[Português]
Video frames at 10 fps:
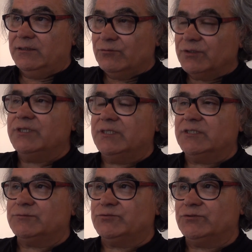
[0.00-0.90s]
queria que
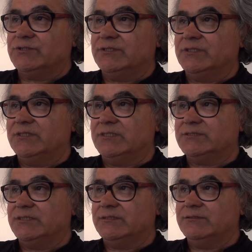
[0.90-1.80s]
as pessoas
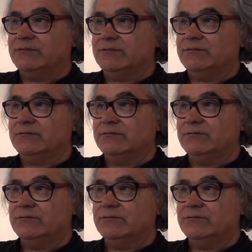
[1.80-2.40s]
entendessem que